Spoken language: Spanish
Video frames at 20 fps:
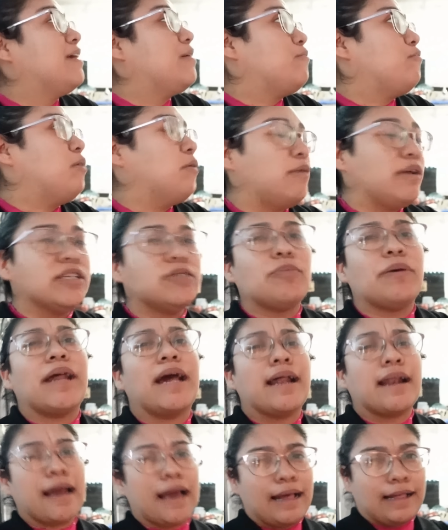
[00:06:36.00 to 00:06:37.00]
Me voy a
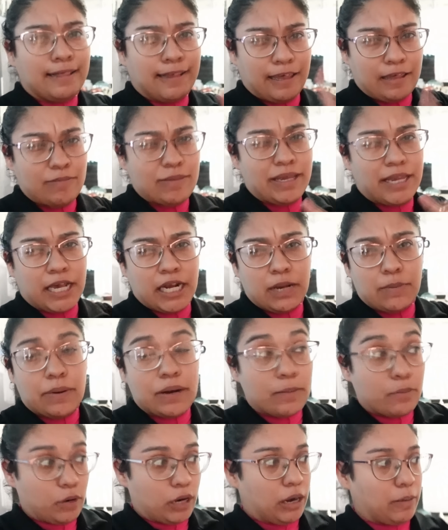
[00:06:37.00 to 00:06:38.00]
esperar al día de mañana
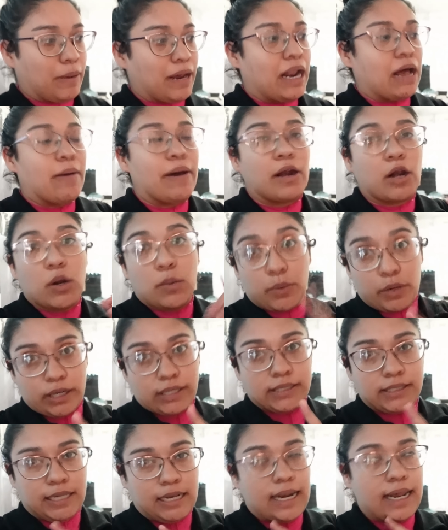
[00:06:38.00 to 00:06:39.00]
para ponerme a lavarlo
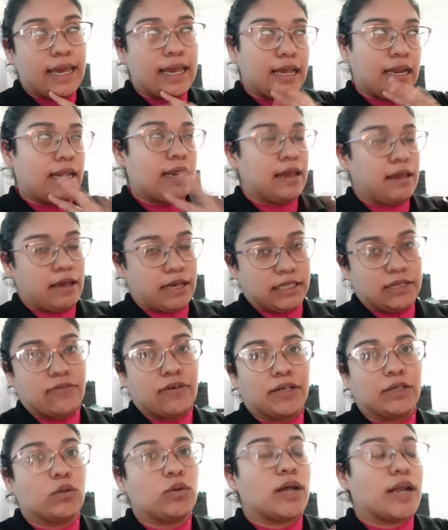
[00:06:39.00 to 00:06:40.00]
porque sí le, le hace
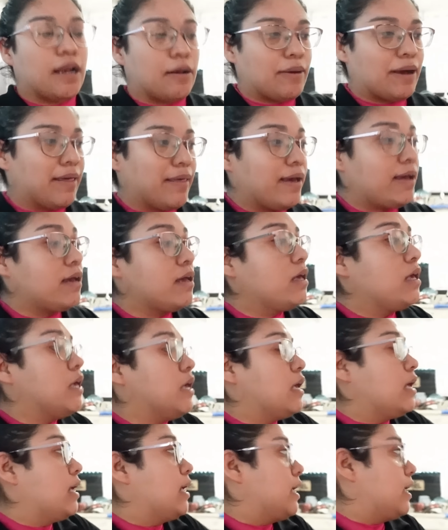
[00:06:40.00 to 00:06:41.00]
falta una lavada.
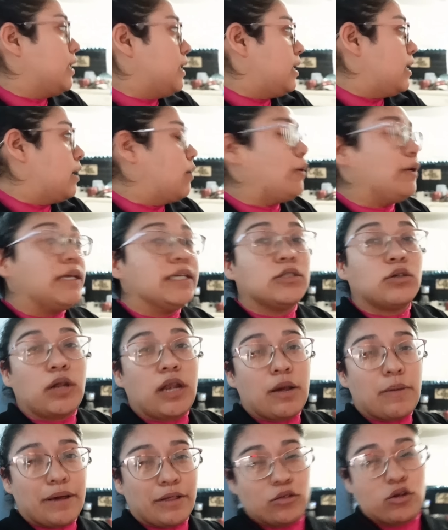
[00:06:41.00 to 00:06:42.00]
Y ahorita estoy
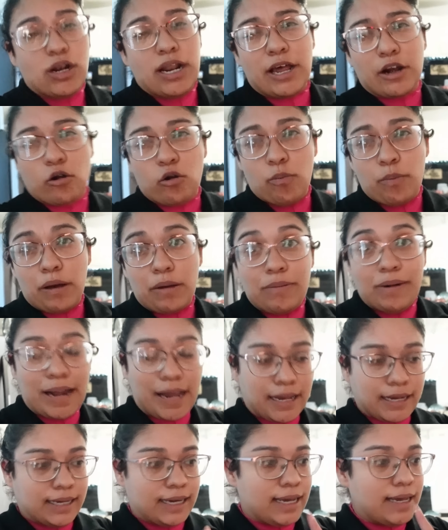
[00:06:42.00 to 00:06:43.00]
lavando la ropa
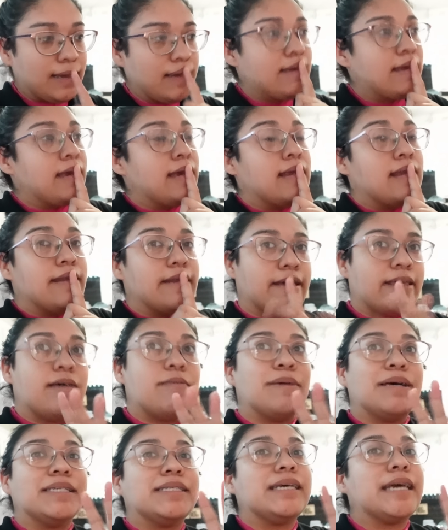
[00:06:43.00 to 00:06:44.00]
blanca
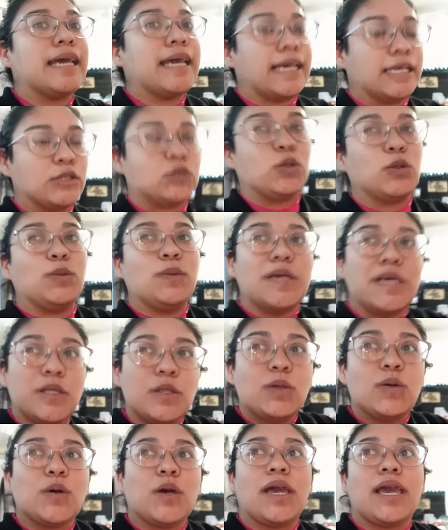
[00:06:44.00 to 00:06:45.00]
Nada más que estoy
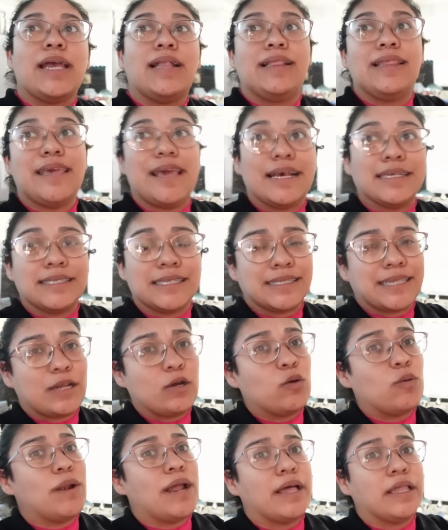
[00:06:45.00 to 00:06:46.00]
viendo que el día se está
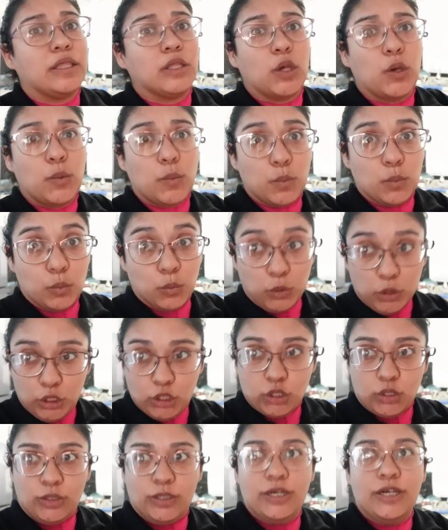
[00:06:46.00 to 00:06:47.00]
nublando
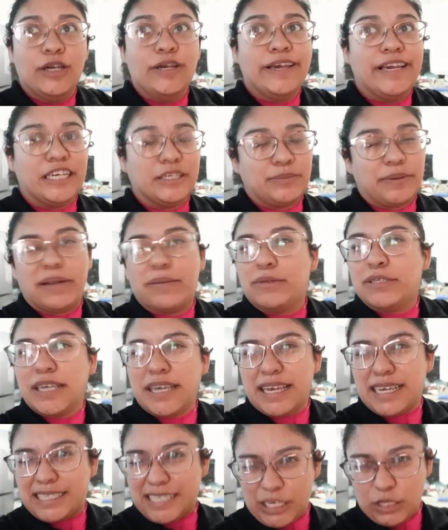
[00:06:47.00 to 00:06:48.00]
mucho. Esperemos
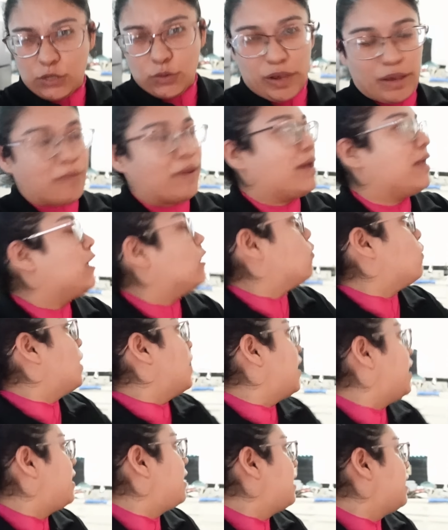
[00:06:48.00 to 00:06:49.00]
en que sí llueva.
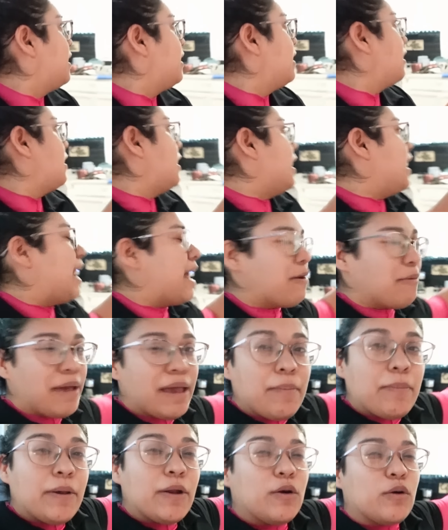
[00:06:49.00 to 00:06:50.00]
Igual la
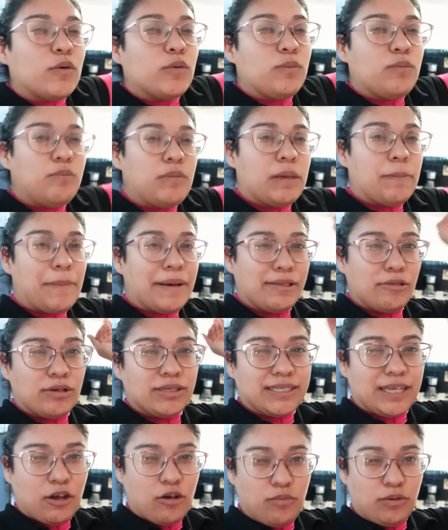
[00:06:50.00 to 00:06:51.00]
ve, pero mi patio
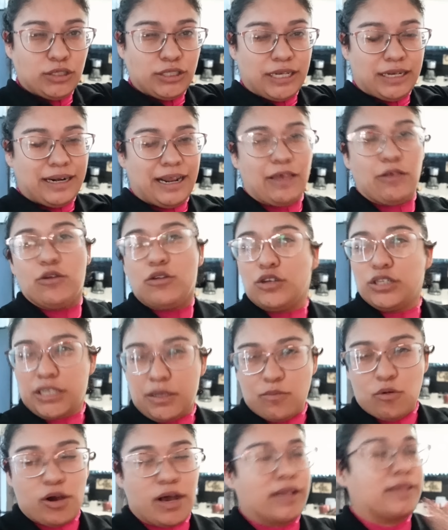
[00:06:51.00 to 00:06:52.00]
está como cerrado, no
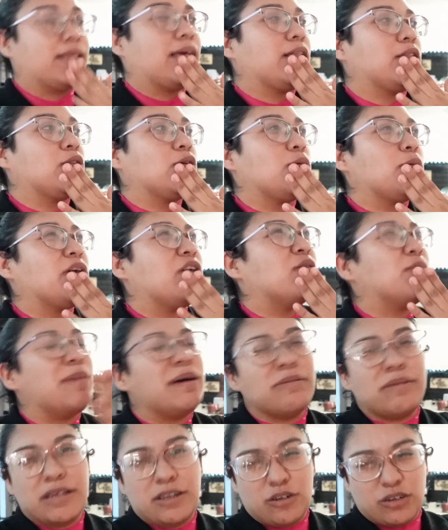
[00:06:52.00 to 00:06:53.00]
se moja tanto. Bueno,
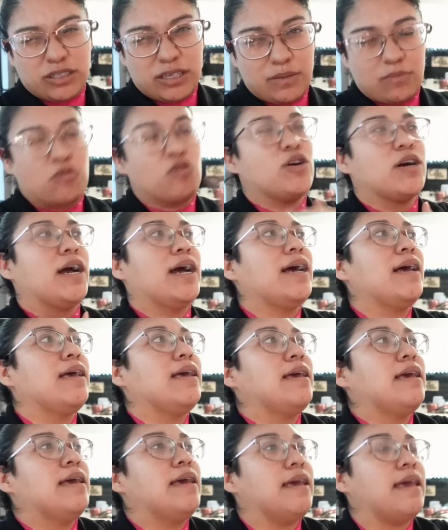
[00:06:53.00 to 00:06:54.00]
más bien no se moja.
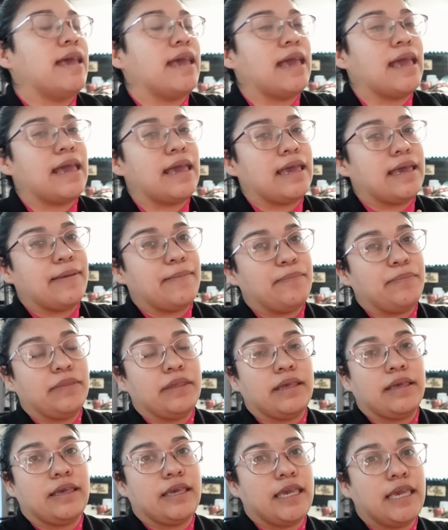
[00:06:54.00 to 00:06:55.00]
Eh,
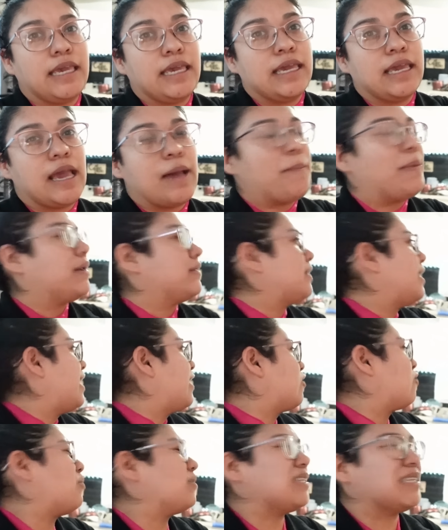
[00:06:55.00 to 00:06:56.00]
y aparte
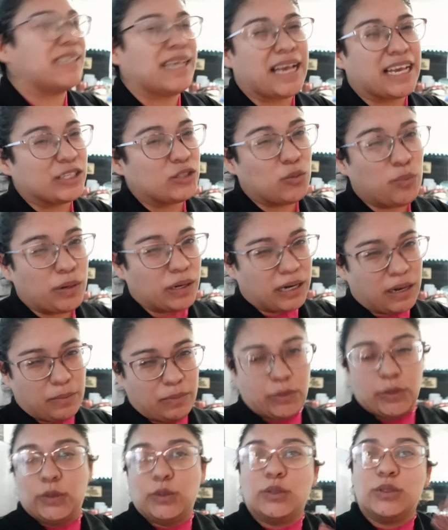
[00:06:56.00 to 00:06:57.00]
la ropa se seca súper
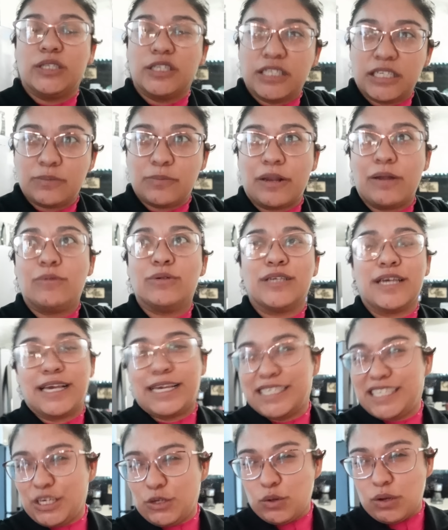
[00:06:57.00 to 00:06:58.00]
rápido. Entonces esperemos en
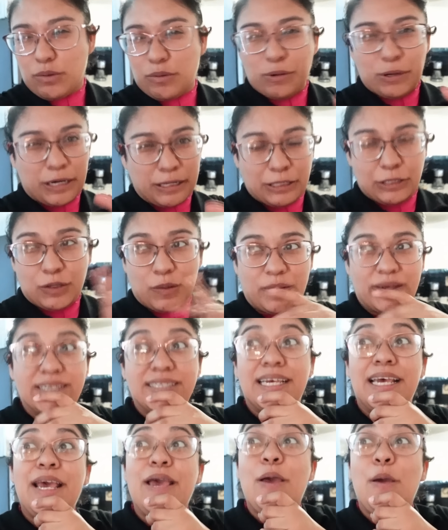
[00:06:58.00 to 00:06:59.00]
que sí llueva un ratito
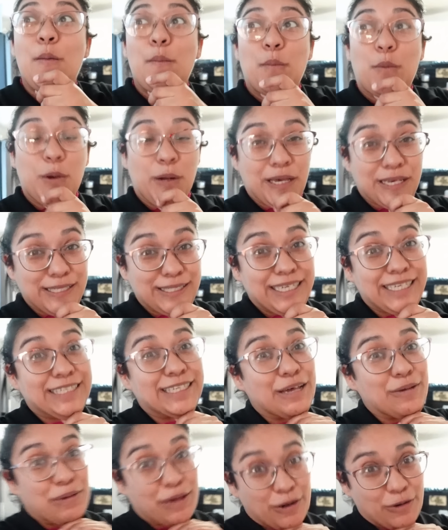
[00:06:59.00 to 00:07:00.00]
más. Porque sí
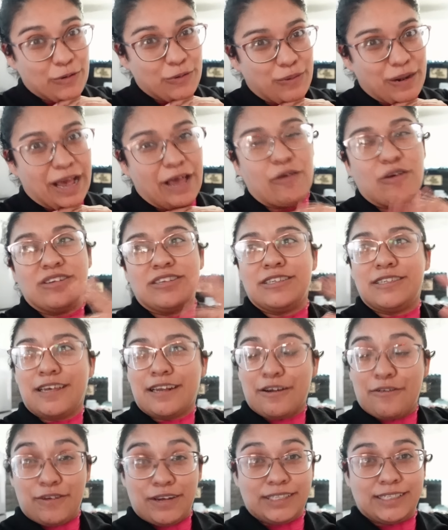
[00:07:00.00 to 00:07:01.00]
está bien nublado, así se
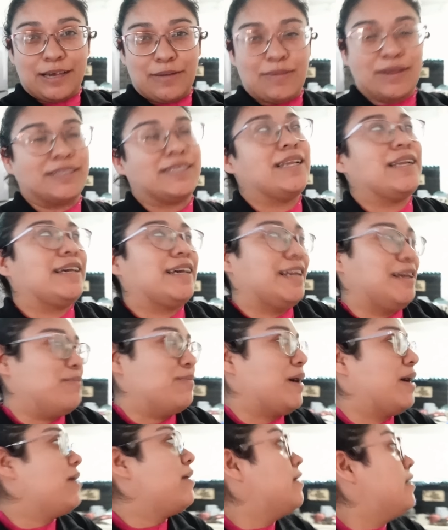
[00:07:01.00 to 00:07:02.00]
refresca más el
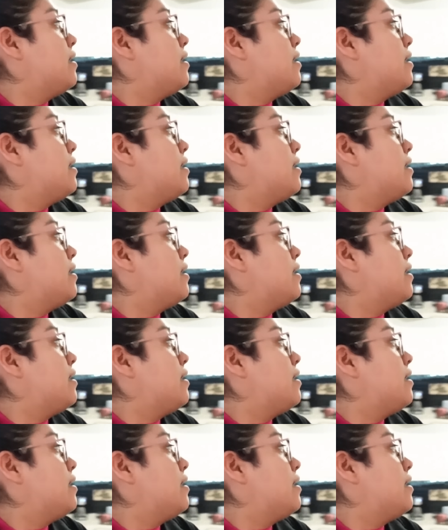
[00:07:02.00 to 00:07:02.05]
clima.